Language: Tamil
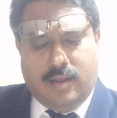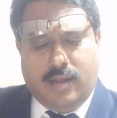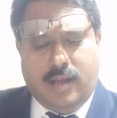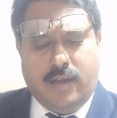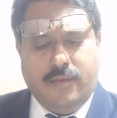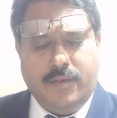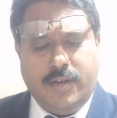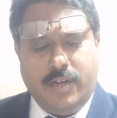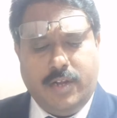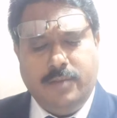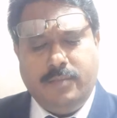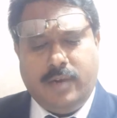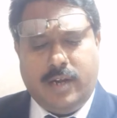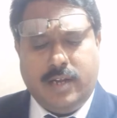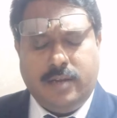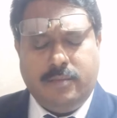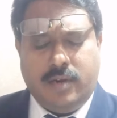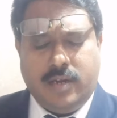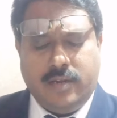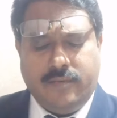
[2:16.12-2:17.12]
அவரிடம்
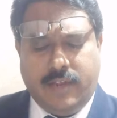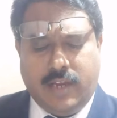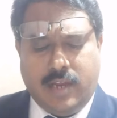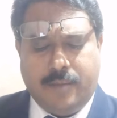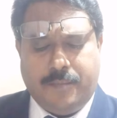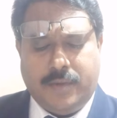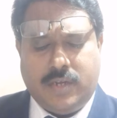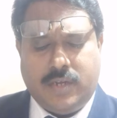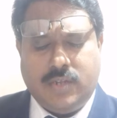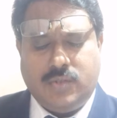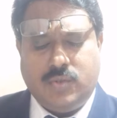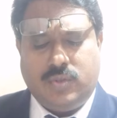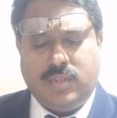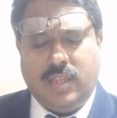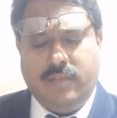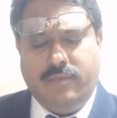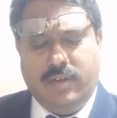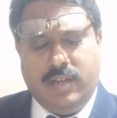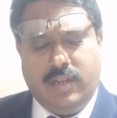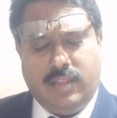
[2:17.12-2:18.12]
அடமானம் வைக்கப்பட்ட
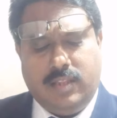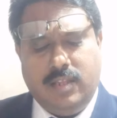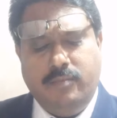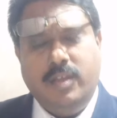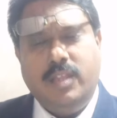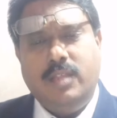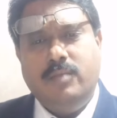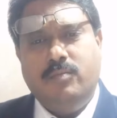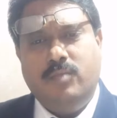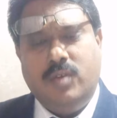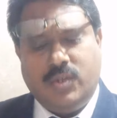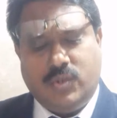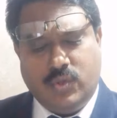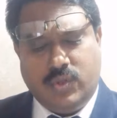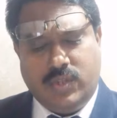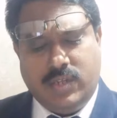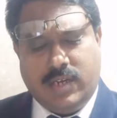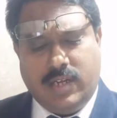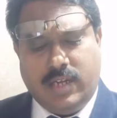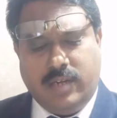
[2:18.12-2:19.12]
சொத்தை விடுத்து மீதமுள்ள
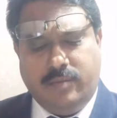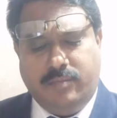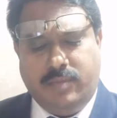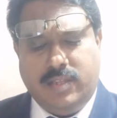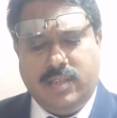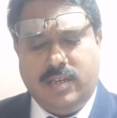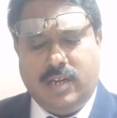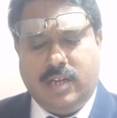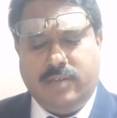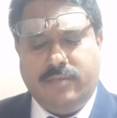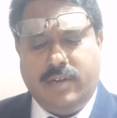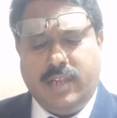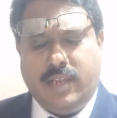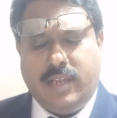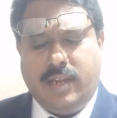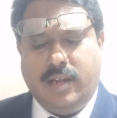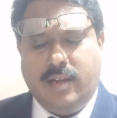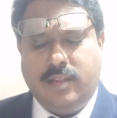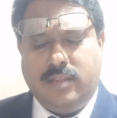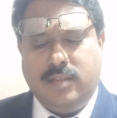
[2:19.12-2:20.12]
சொத்துக்களின் மீது
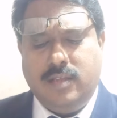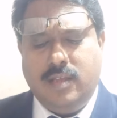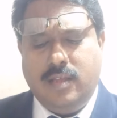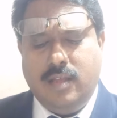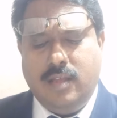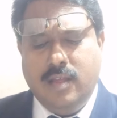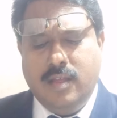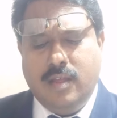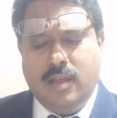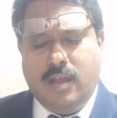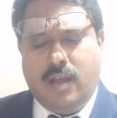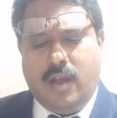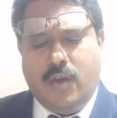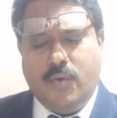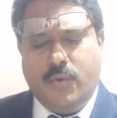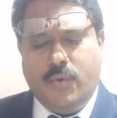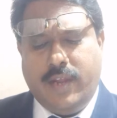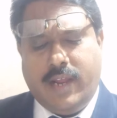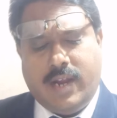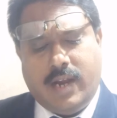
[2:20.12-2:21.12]
நடவடிக்கை எடுத்து
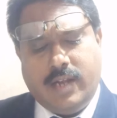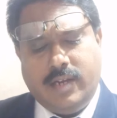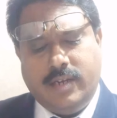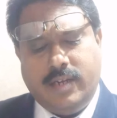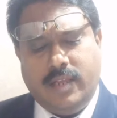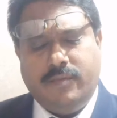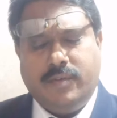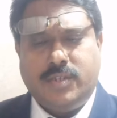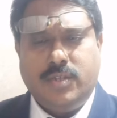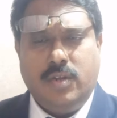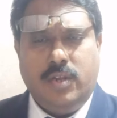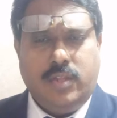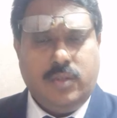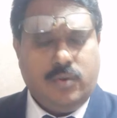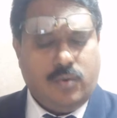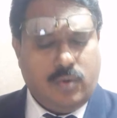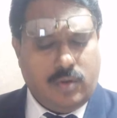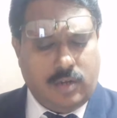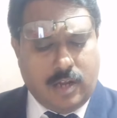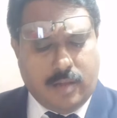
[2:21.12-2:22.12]
அவருடைய கடனை
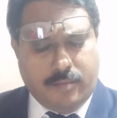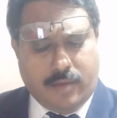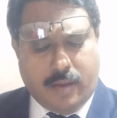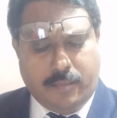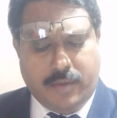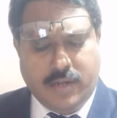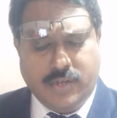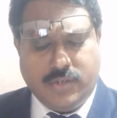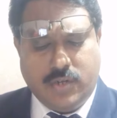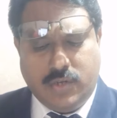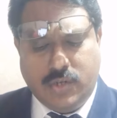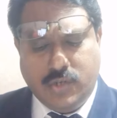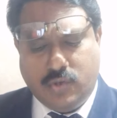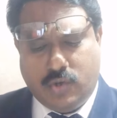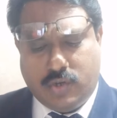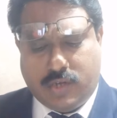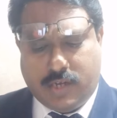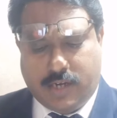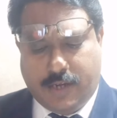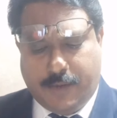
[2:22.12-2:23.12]
வசூலித்து கொள்ளலாம் அப்படின்னு சொல்லிட்டு
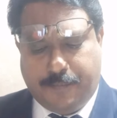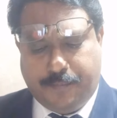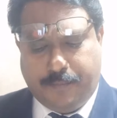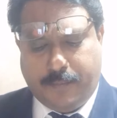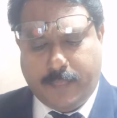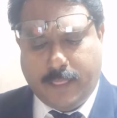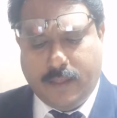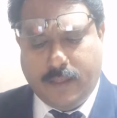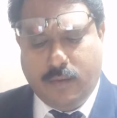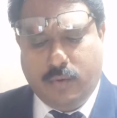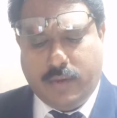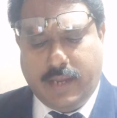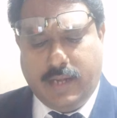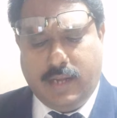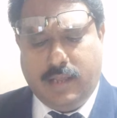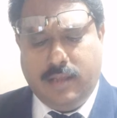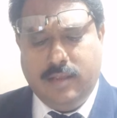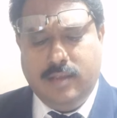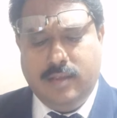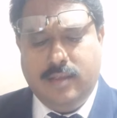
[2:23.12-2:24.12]
சொல்கிறாங்க
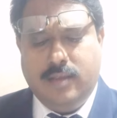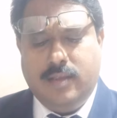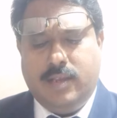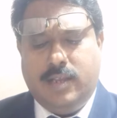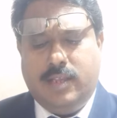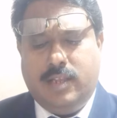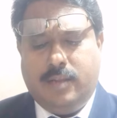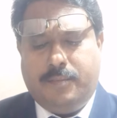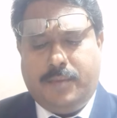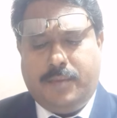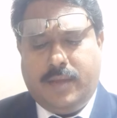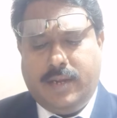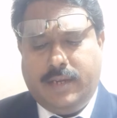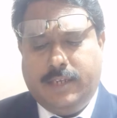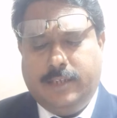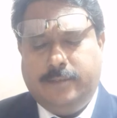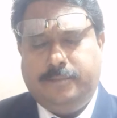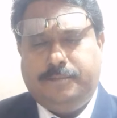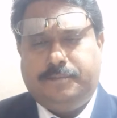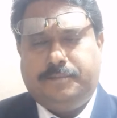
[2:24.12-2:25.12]
ஓகேங்களா இதில்
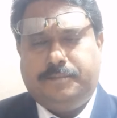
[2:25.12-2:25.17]
பாருங்கள்